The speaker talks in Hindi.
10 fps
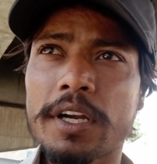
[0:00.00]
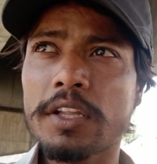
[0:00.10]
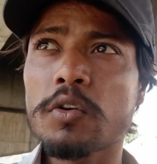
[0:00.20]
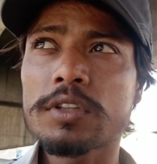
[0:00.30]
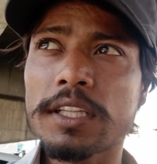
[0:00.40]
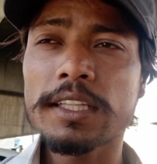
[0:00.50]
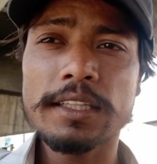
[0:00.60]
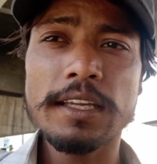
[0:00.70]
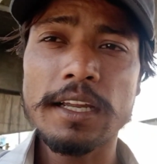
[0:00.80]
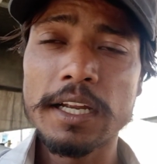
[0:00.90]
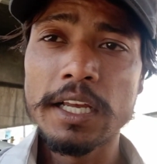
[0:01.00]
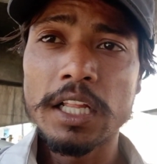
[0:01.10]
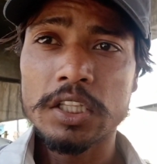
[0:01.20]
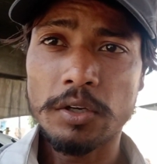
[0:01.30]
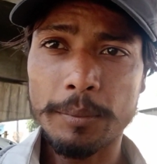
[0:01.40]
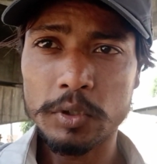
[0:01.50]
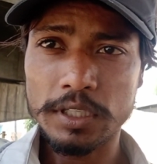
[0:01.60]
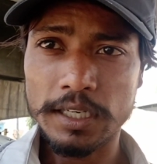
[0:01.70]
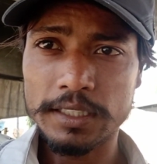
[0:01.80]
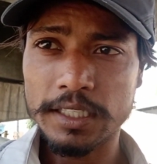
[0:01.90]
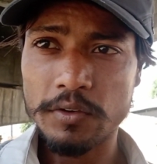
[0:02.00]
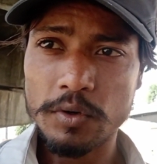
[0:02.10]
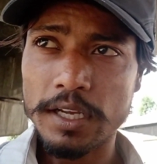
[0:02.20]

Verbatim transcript: पार्टी होती रहती है तो आपको दिखा दें कि वो